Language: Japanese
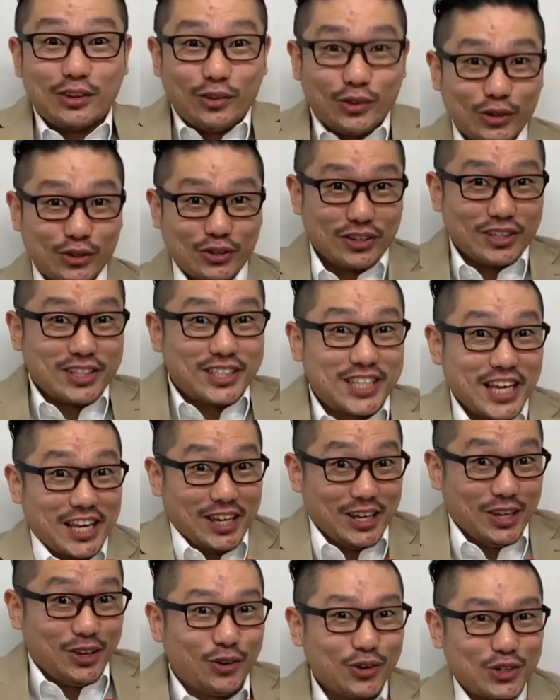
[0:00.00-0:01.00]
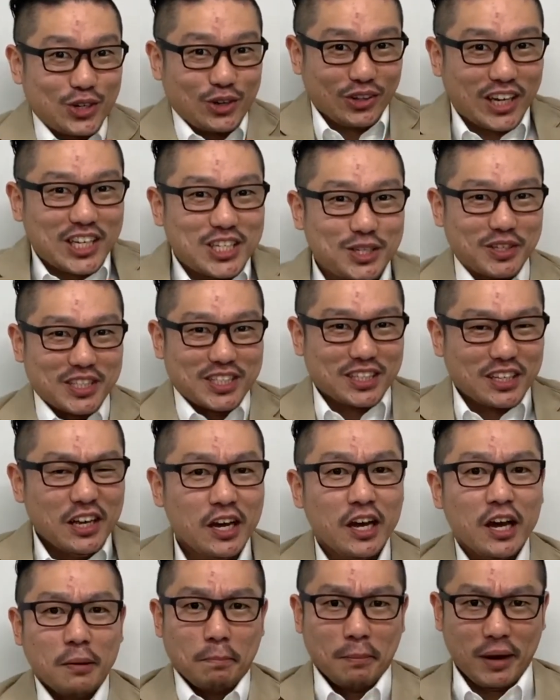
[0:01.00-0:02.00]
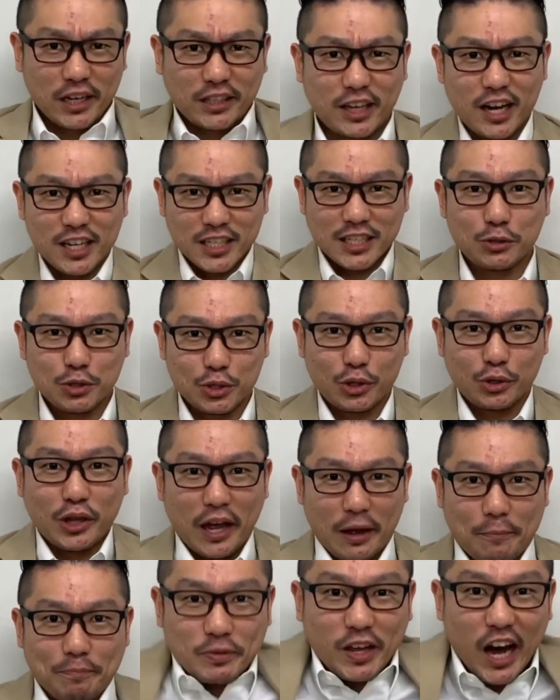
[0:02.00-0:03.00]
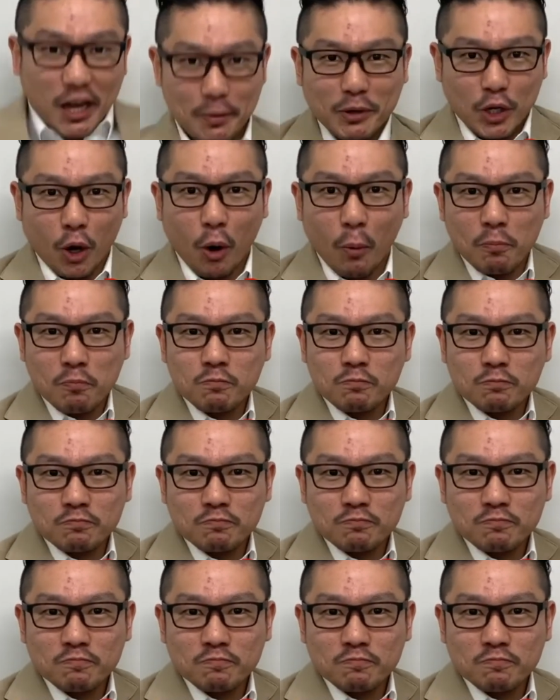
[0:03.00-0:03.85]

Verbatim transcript: 登録ぜひよろしくお願いしますまた明日の授業で会いましょう